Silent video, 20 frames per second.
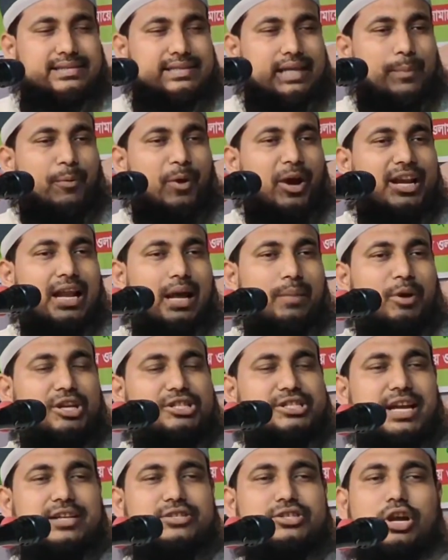আজকে পয়লা
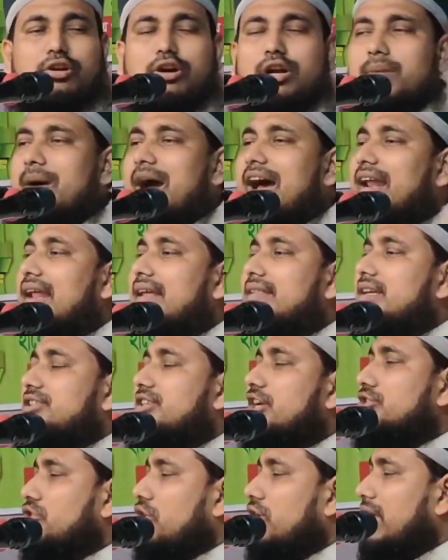বৈশাখ যখন
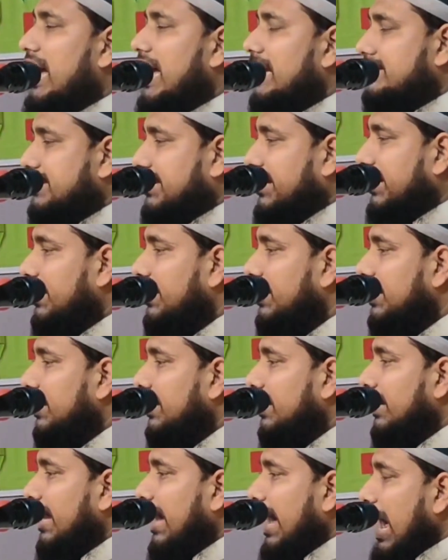বাংলাদেশে চলে আসে
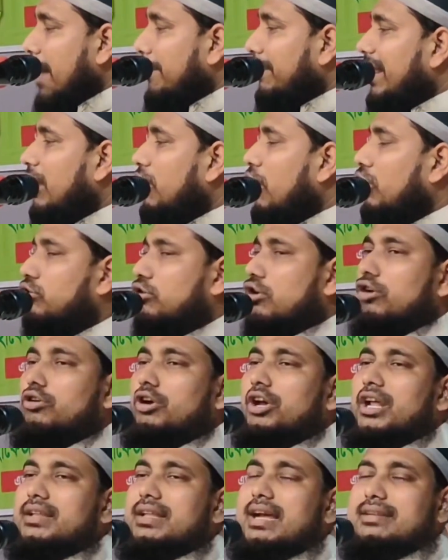আমরা লক্ষ্য
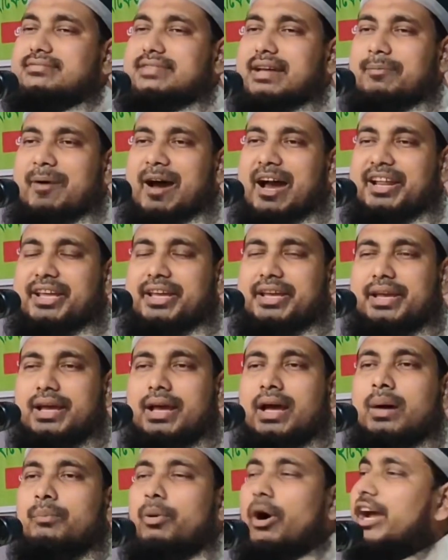করে দেখতে পারি
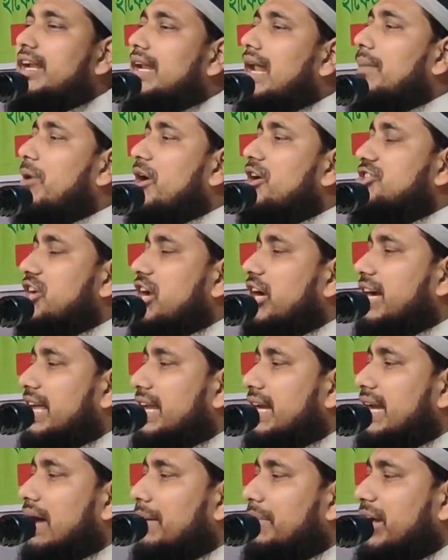পয়লা
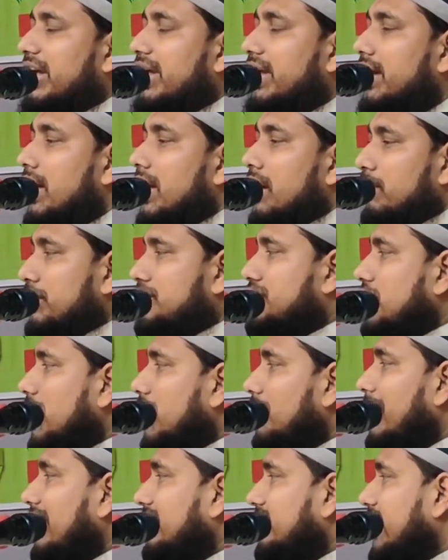বৈশাখের নামে
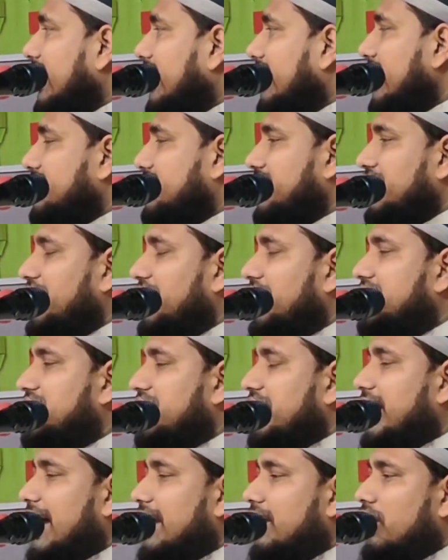মুসলমানদেরকে শিরিক
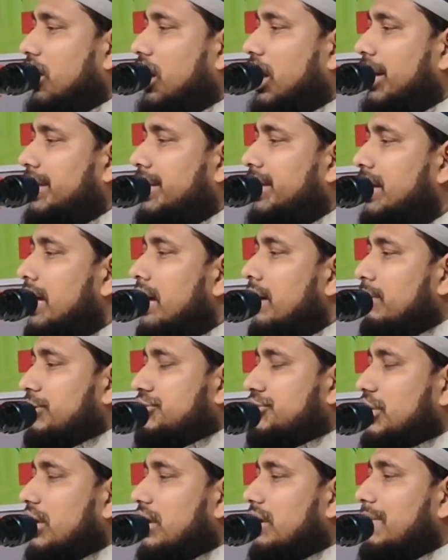শেখানো হয়
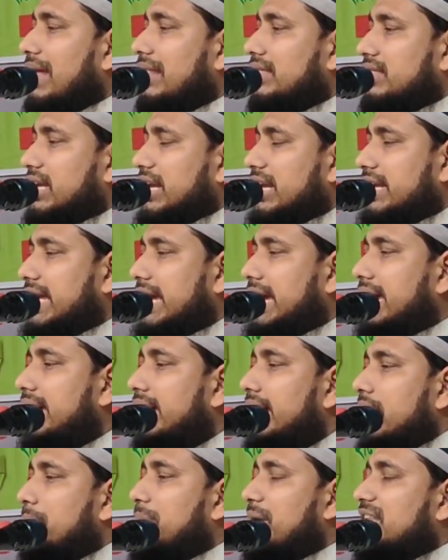মুসলমানদেরকে
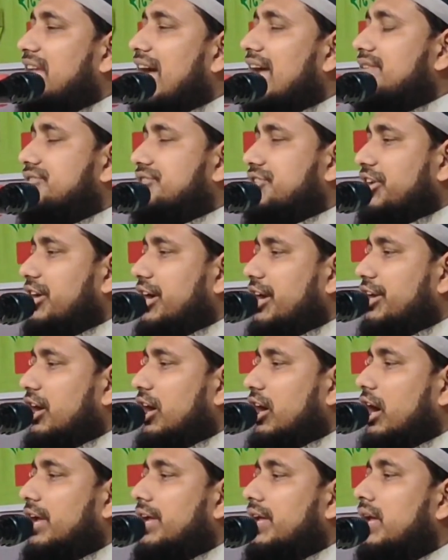বিদাত
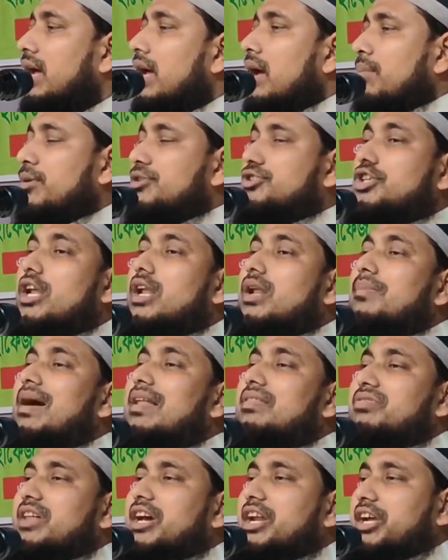শিখানো হয়
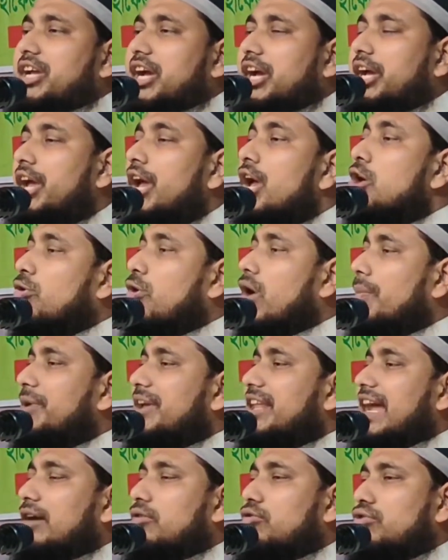মুসলমানদেরকে
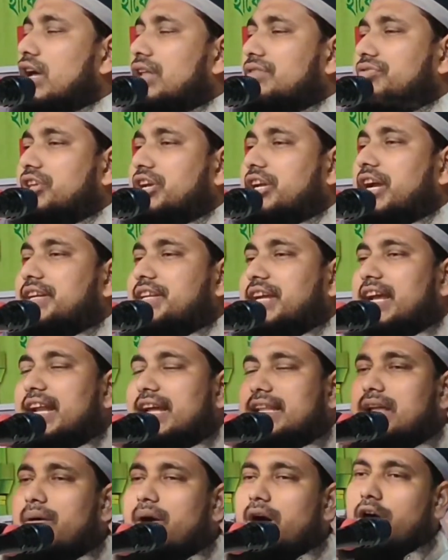কবিরা গুণার দিকে
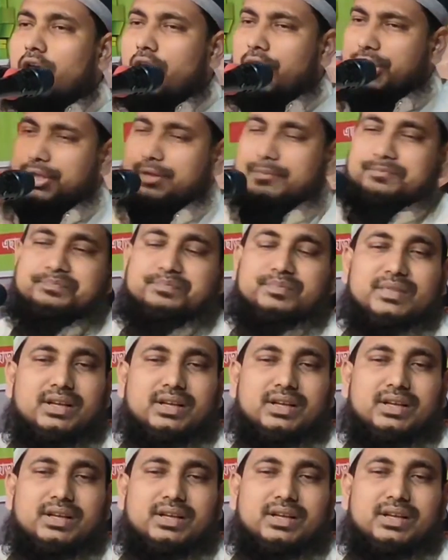ঠেলে দেওয়া হয়